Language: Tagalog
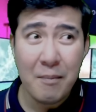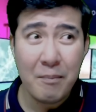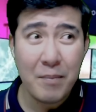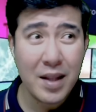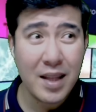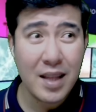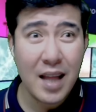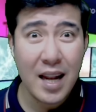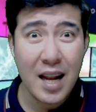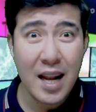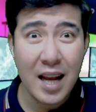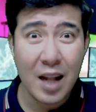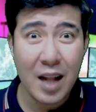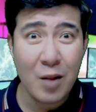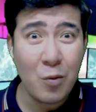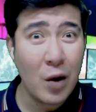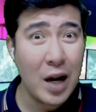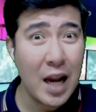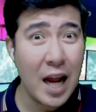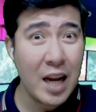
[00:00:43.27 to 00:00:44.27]
But then
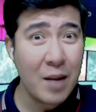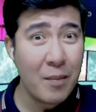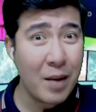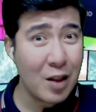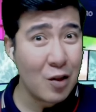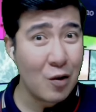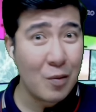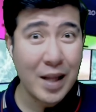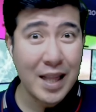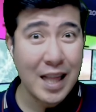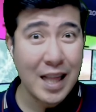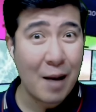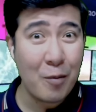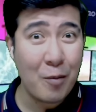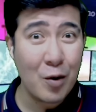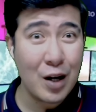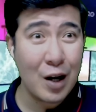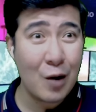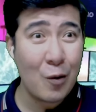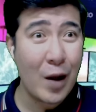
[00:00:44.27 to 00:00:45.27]
again, wala namang
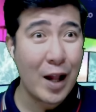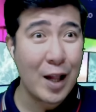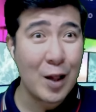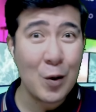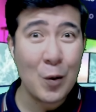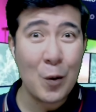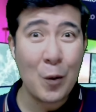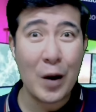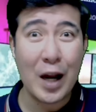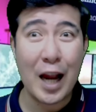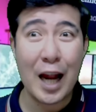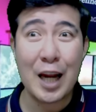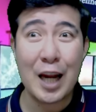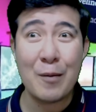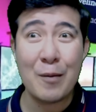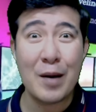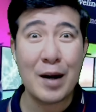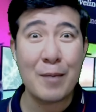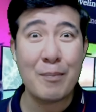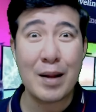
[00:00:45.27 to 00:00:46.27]
sumasabong na kwento, wala
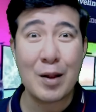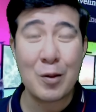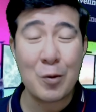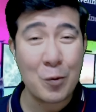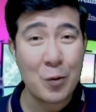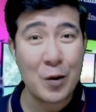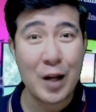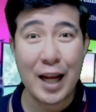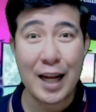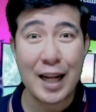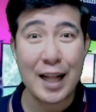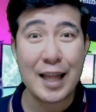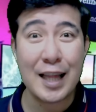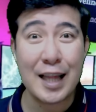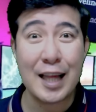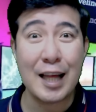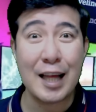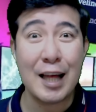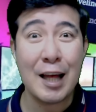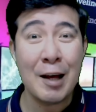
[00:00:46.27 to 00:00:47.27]
namang patunay na
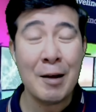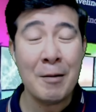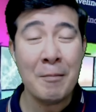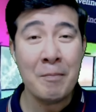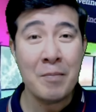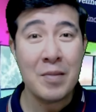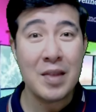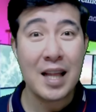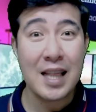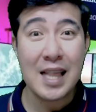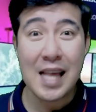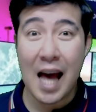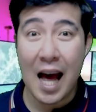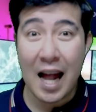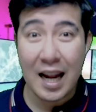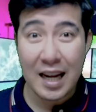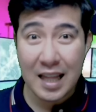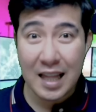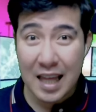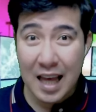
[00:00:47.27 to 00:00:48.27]
si na si
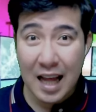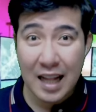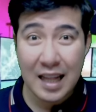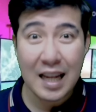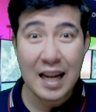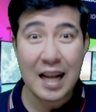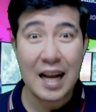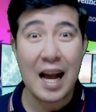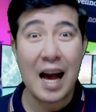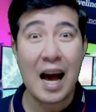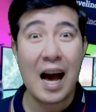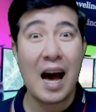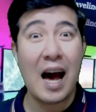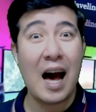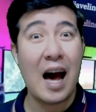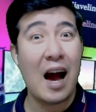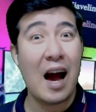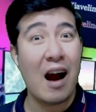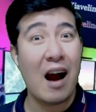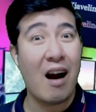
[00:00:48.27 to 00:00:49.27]
Andrea talaga
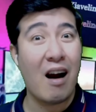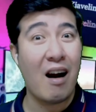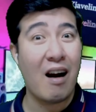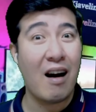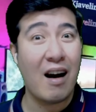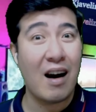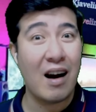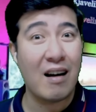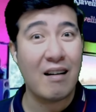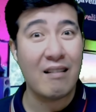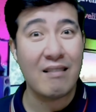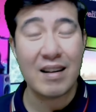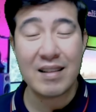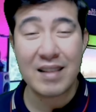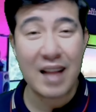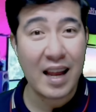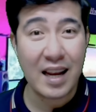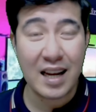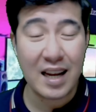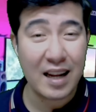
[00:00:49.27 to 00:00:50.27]
ang ang ang
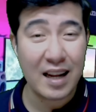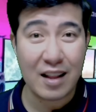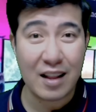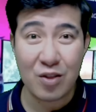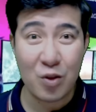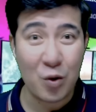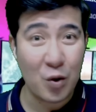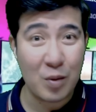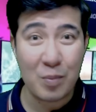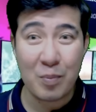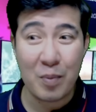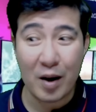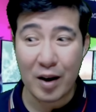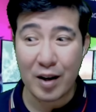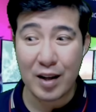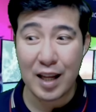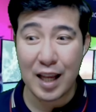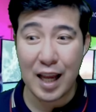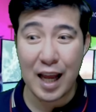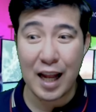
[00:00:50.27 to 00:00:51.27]
dahilan ng third
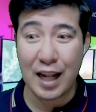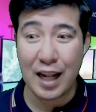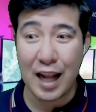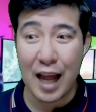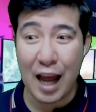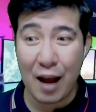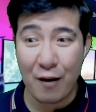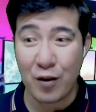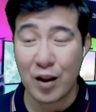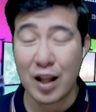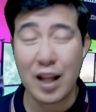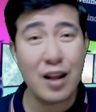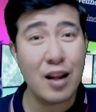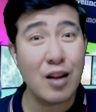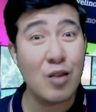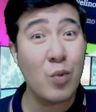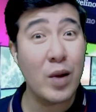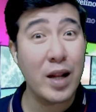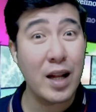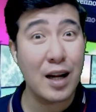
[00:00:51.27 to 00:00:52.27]
party and everything.
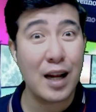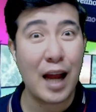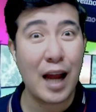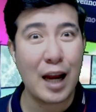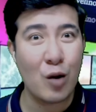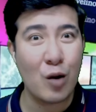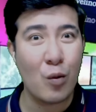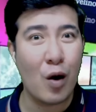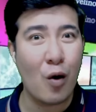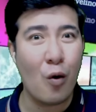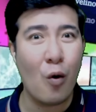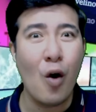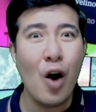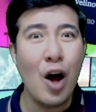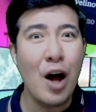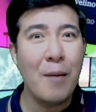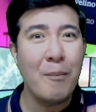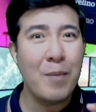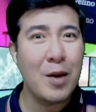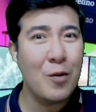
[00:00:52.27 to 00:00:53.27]
That's why naglilo ako.
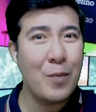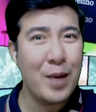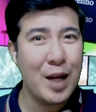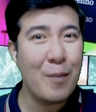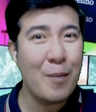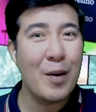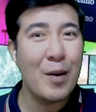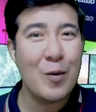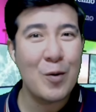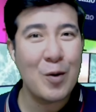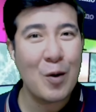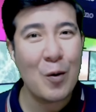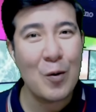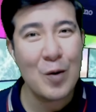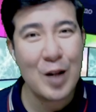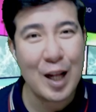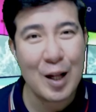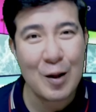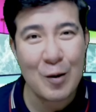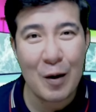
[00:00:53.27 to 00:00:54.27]
Pero may napanood
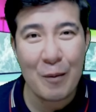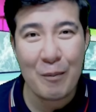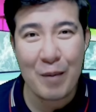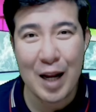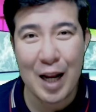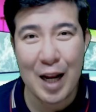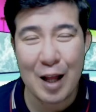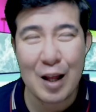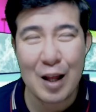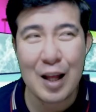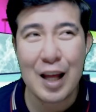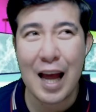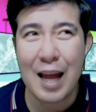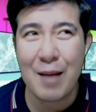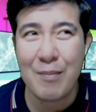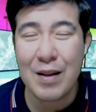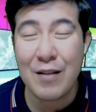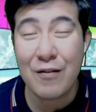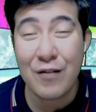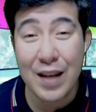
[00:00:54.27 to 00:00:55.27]
akong TikTok compilation. I
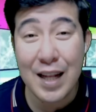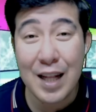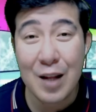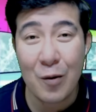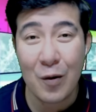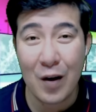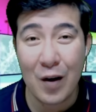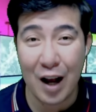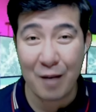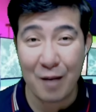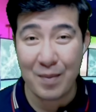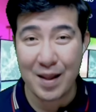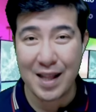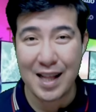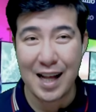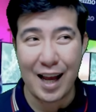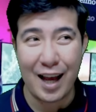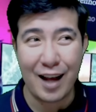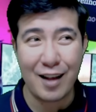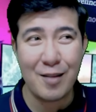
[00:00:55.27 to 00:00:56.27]
mean, video kagabi
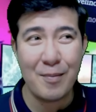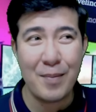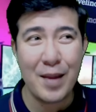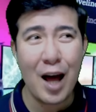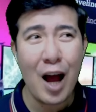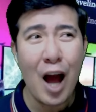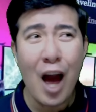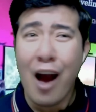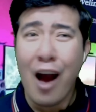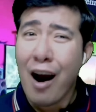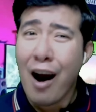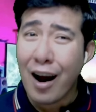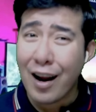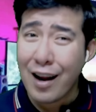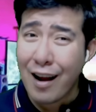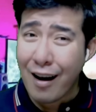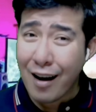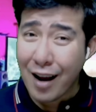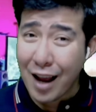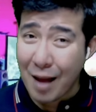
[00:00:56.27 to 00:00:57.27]
sa ex na parang,
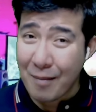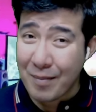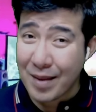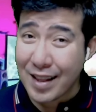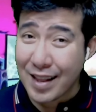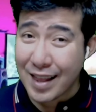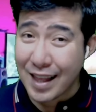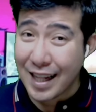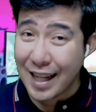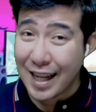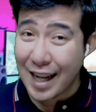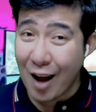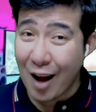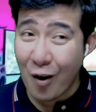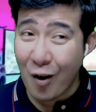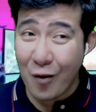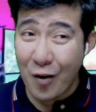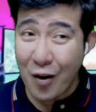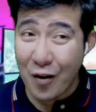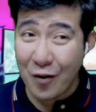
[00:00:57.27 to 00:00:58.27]
hala, ang chemistry nila
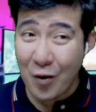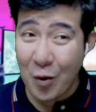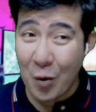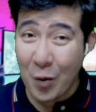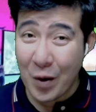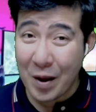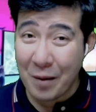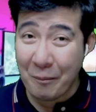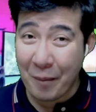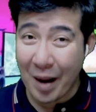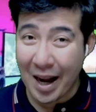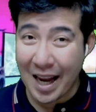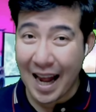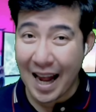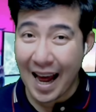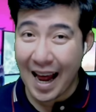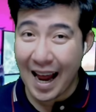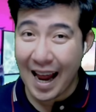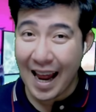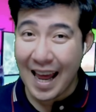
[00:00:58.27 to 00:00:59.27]
overflowing
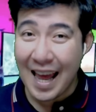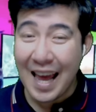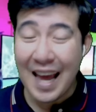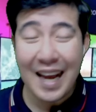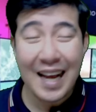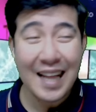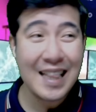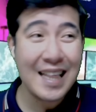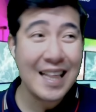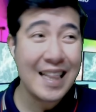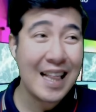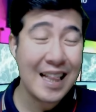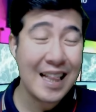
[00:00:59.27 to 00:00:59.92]
pala. Kasi